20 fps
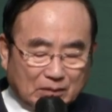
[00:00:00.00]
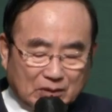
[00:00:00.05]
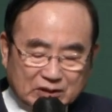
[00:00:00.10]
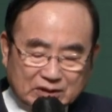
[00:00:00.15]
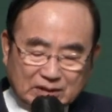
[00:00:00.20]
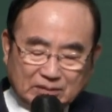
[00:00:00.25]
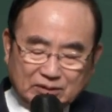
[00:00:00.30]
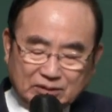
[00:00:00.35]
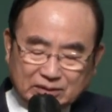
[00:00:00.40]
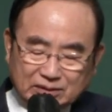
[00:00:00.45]

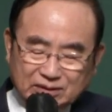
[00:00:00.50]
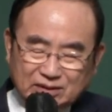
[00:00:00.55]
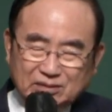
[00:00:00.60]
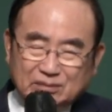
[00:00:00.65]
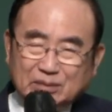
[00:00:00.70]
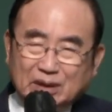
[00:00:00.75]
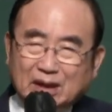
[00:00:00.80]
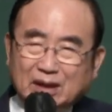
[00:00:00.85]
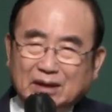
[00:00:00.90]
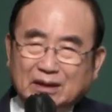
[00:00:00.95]

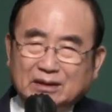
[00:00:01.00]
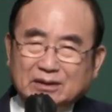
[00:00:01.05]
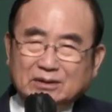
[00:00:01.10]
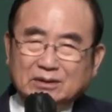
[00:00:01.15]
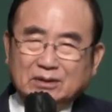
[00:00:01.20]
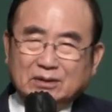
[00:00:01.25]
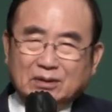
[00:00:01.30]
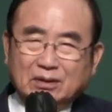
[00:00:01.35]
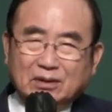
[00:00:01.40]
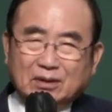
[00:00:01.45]
세복기도는 말할
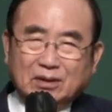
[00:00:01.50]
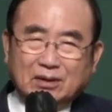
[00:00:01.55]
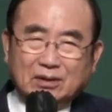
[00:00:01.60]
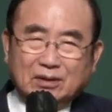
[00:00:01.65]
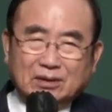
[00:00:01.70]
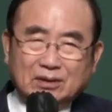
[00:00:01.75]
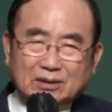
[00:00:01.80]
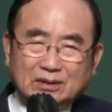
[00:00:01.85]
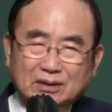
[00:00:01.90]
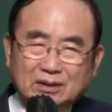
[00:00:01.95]
것도
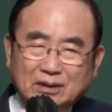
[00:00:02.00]
없고